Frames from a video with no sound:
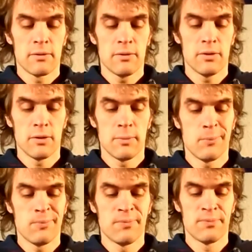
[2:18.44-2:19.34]

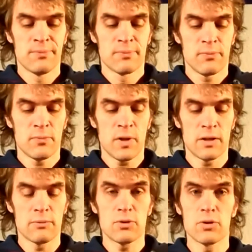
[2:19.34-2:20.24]
Ähm,
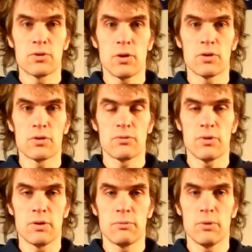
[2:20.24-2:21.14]
dann schützt er uns,
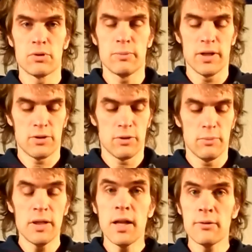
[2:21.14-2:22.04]
wenn böse Menschen im
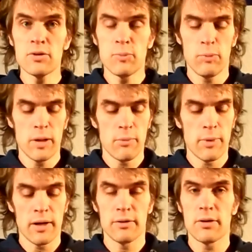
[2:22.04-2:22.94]
Inland uns Probleme
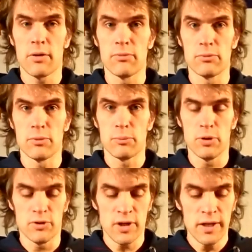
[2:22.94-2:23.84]
machen. Wir haben
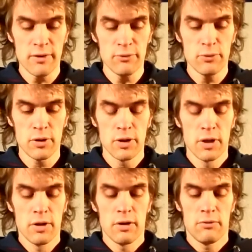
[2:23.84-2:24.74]
Polizei dafür,
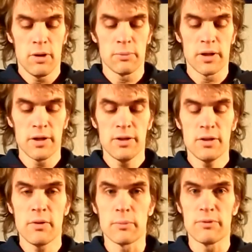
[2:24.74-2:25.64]
wir haben Gerichte,
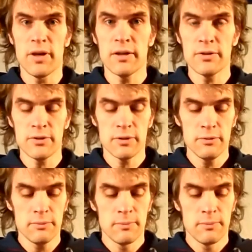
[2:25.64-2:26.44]
wir haben Gefängnisse.